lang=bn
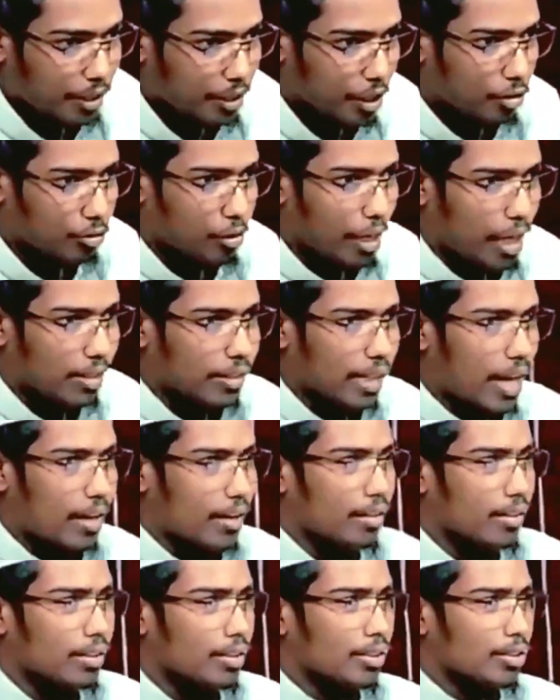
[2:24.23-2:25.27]
তিরমিজি দুই
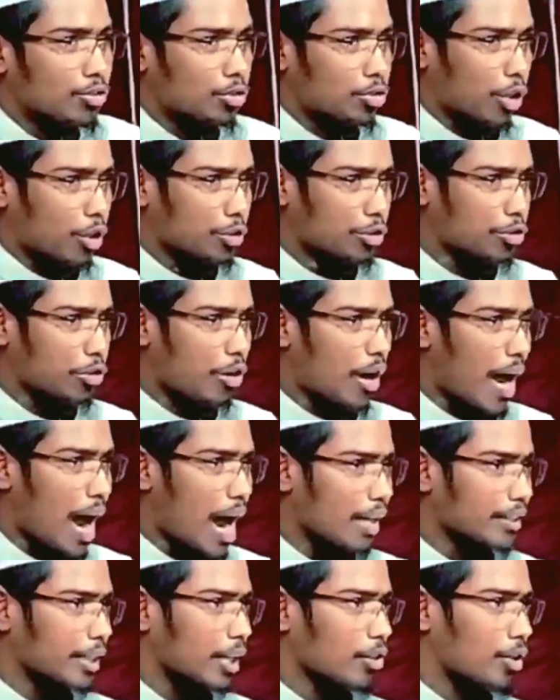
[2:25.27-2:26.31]
হাজার ছয়শ
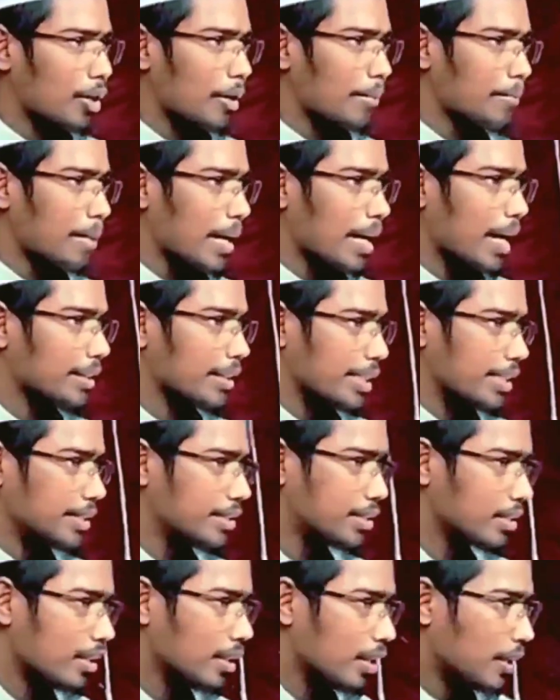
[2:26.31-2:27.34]
আঠারো নম্বর
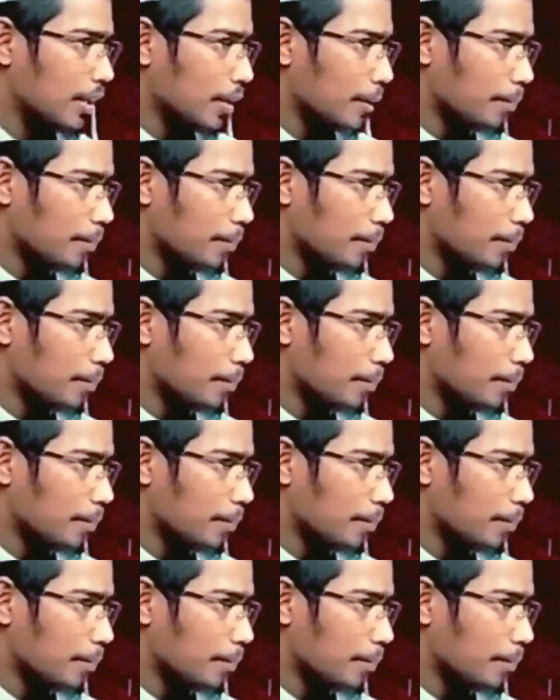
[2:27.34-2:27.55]
হাদিস